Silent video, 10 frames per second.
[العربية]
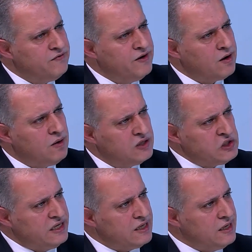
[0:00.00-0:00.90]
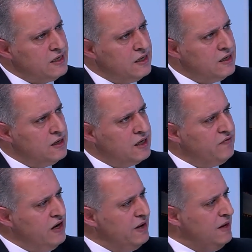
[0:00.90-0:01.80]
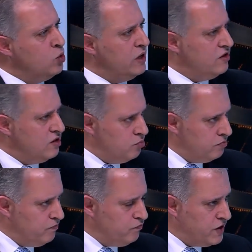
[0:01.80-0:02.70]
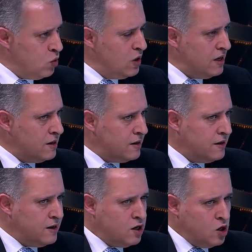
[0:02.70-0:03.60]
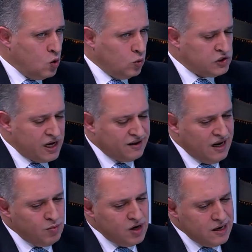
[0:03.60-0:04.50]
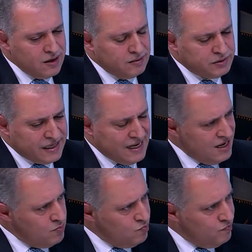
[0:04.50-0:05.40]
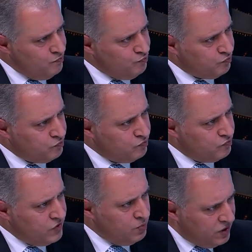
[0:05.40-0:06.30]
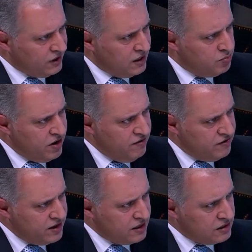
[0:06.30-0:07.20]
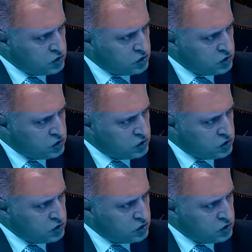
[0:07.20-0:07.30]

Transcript: فكره بسيطه كيف العمليه ممكن تتم اولا وزاره العمل بشكل عام تحب اعطيك بريف هيك